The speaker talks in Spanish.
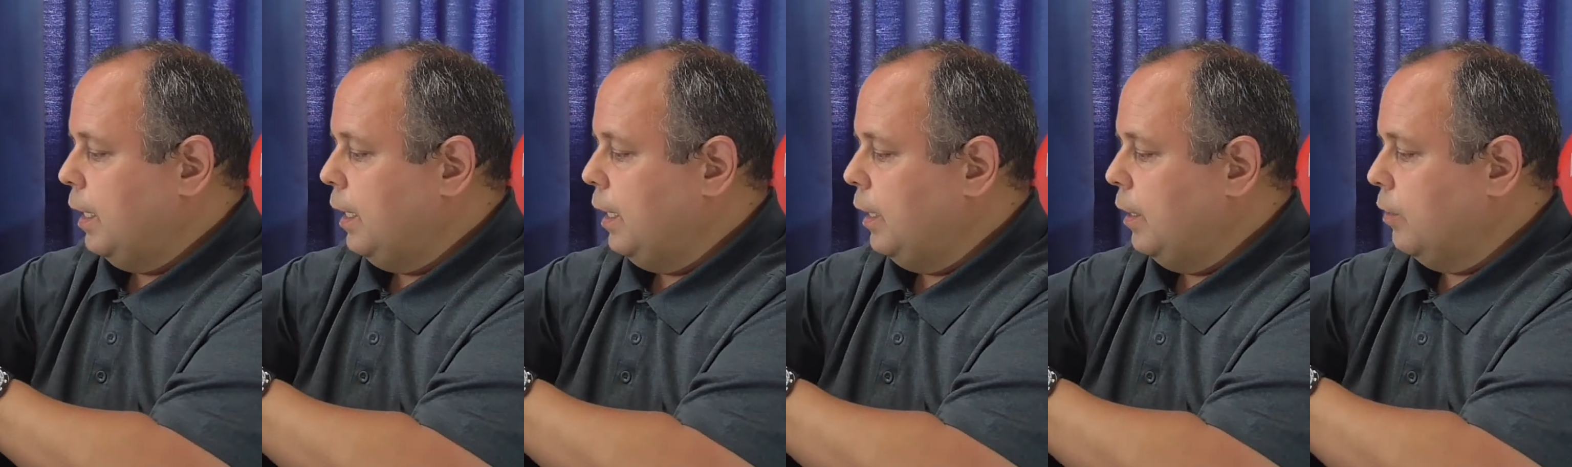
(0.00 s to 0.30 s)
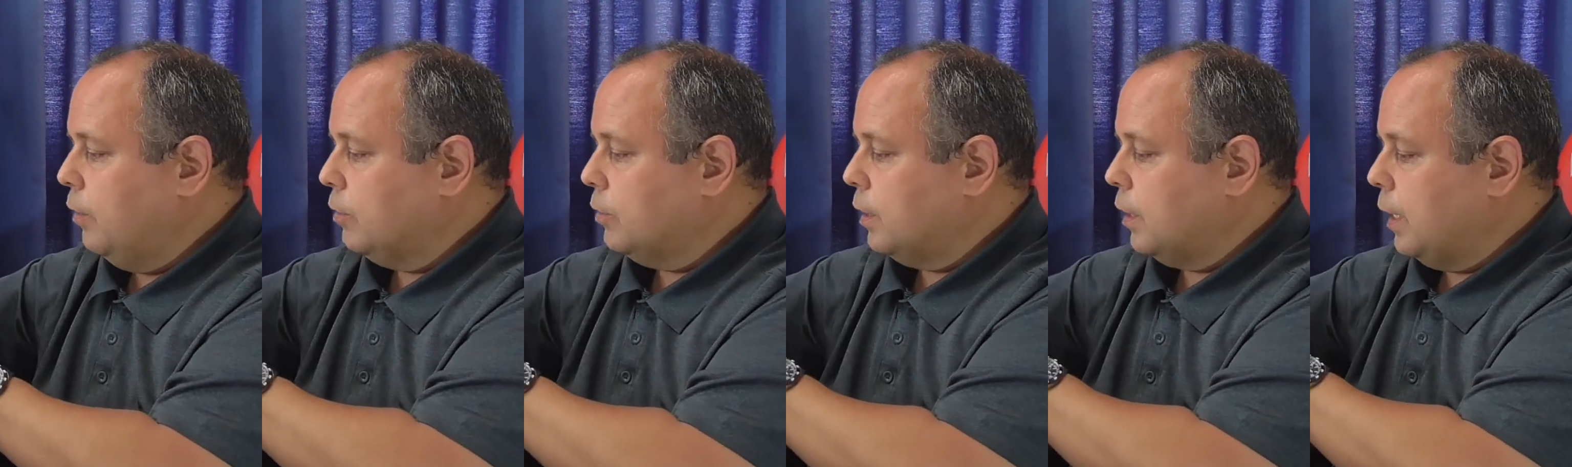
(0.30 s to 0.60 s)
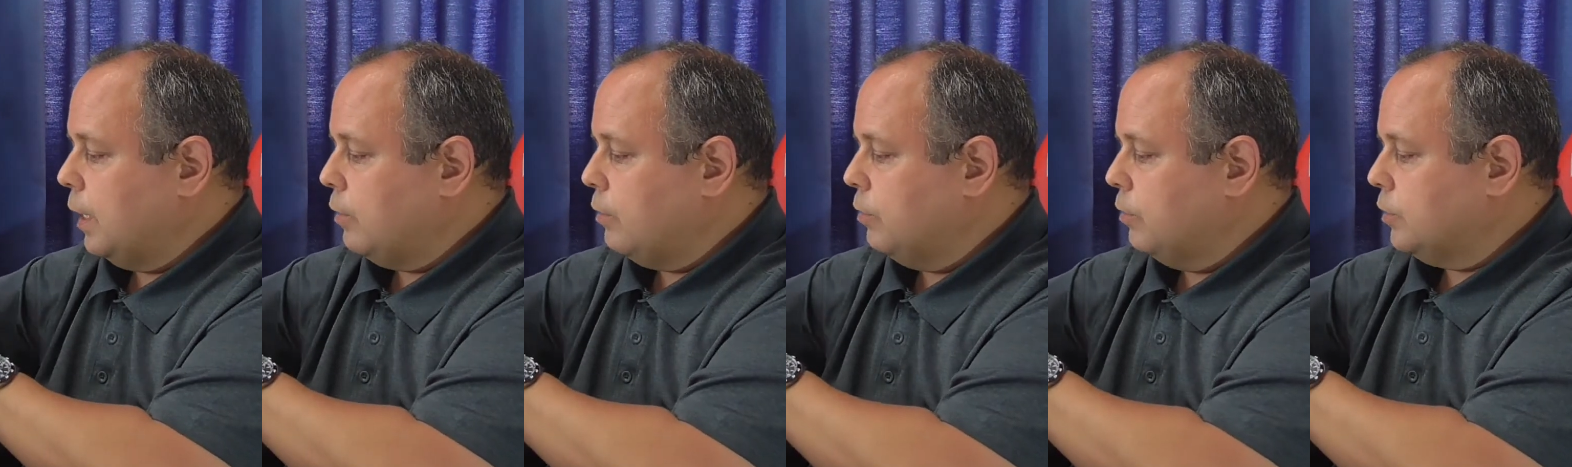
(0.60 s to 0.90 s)
Y
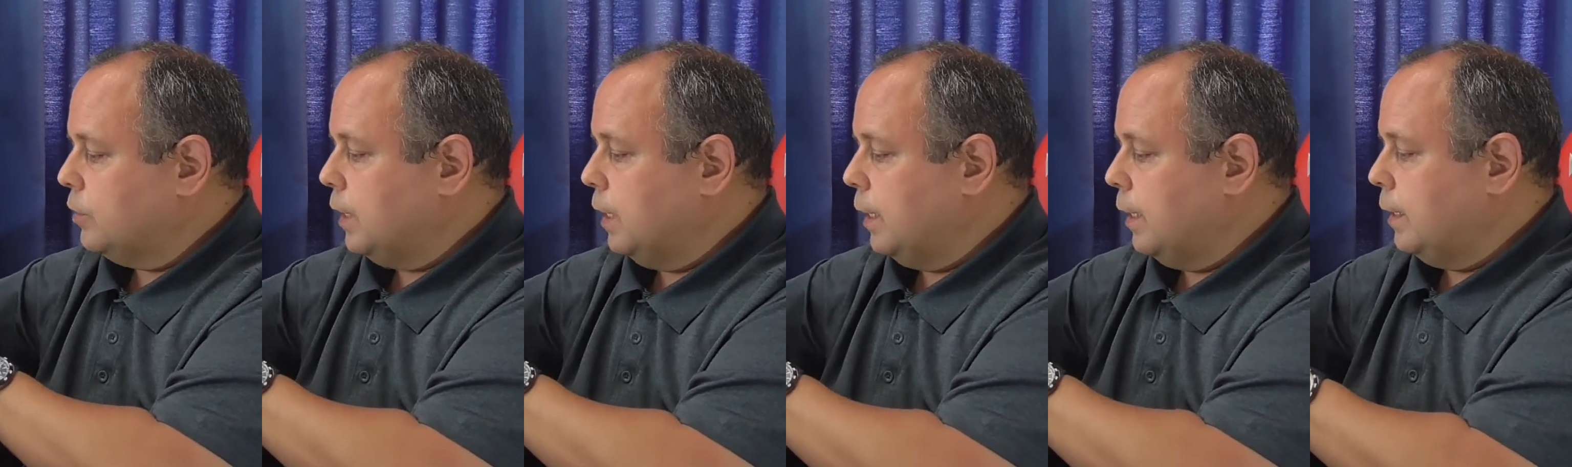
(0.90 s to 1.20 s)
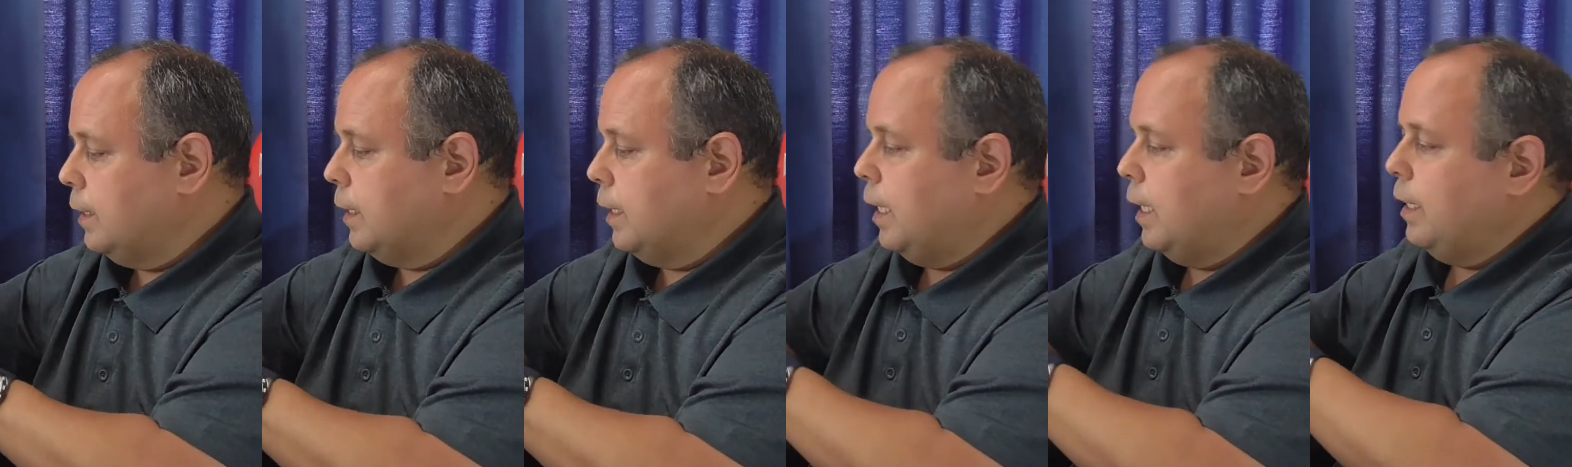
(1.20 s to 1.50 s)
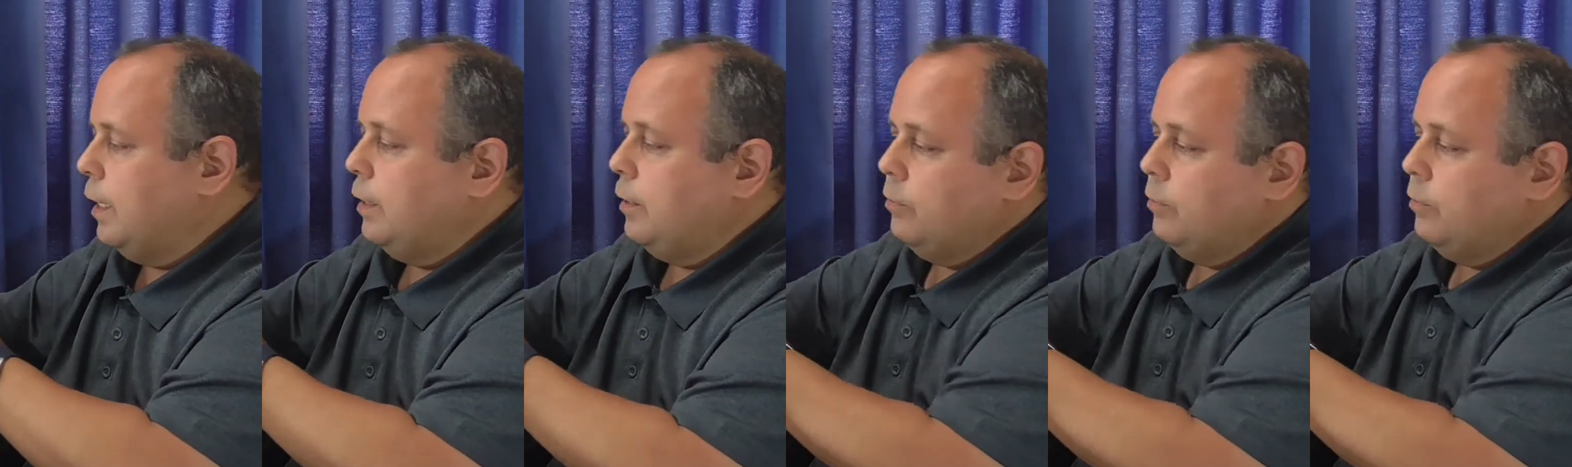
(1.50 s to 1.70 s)
otra cosa que trae,